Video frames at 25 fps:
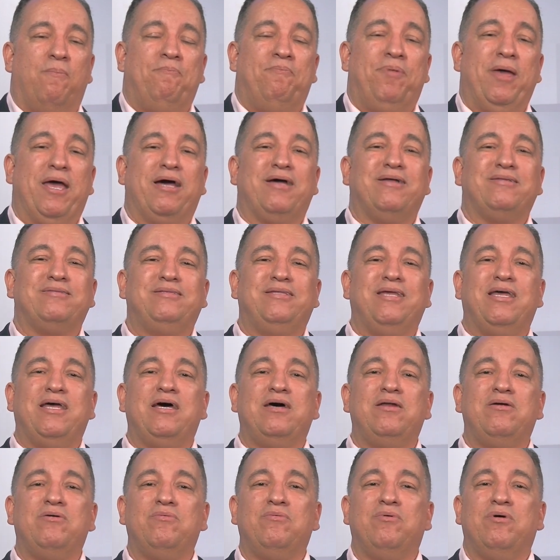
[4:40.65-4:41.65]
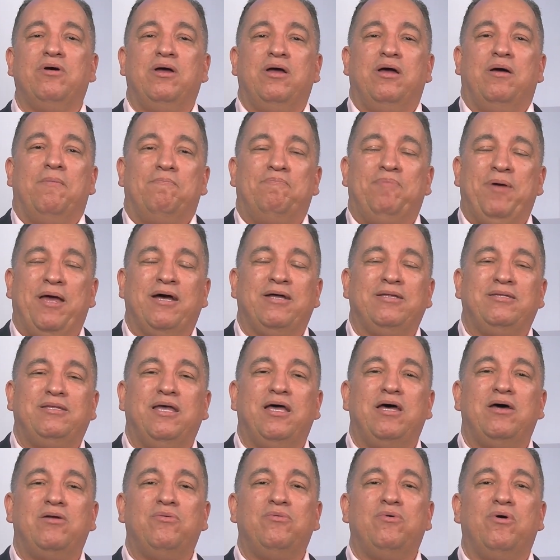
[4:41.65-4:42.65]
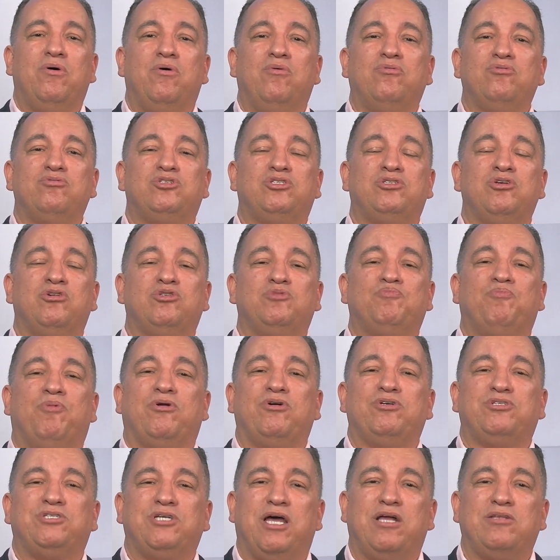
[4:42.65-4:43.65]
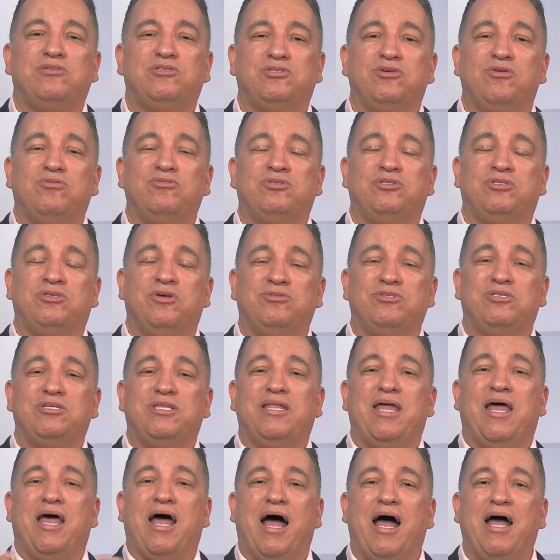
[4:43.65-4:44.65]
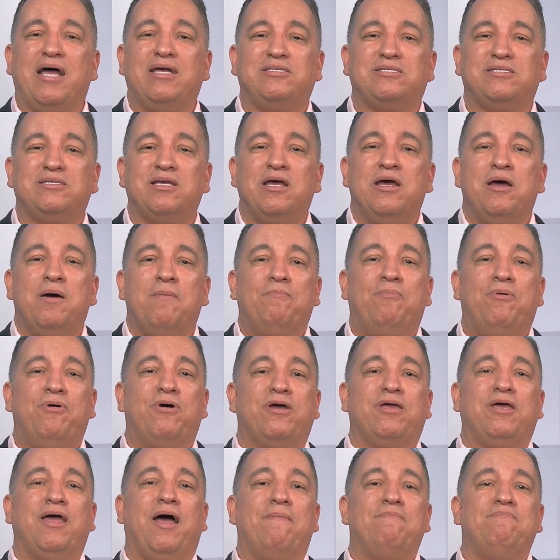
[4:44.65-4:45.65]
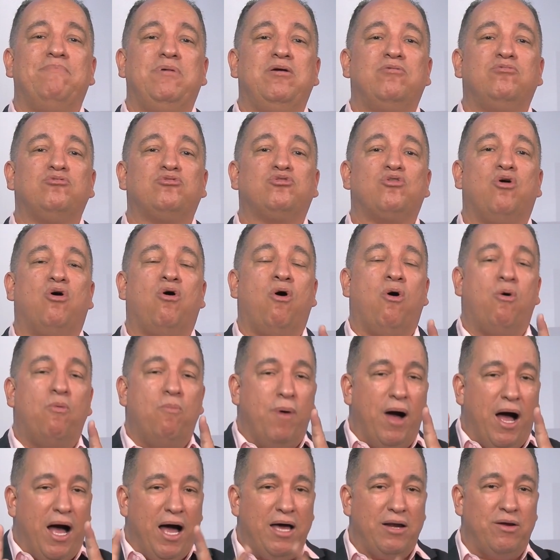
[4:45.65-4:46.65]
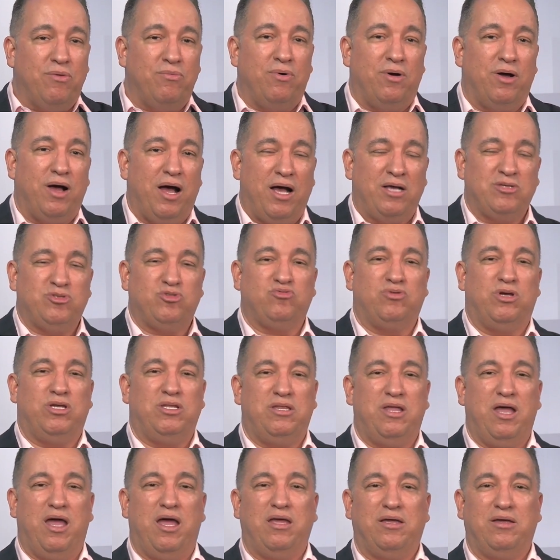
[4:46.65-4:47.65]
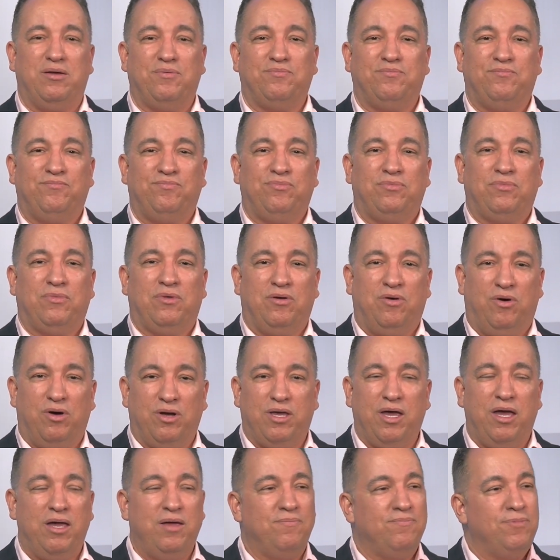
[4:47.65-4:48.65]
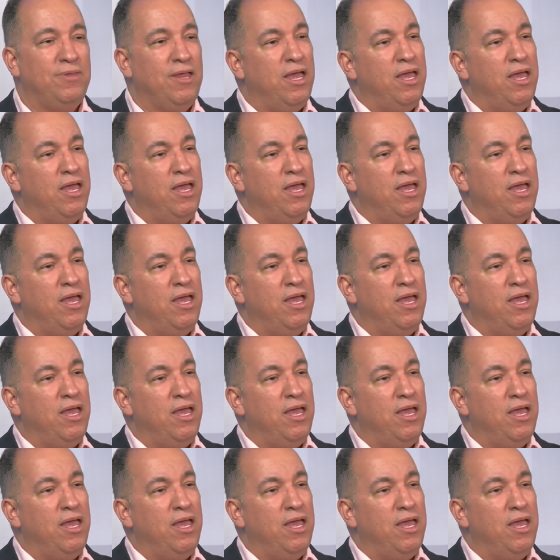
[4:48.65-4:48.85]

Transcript: perderam, perderam os seus projetos, seus, seus ideais, porque amigos roubaram a sua ideia. Ok?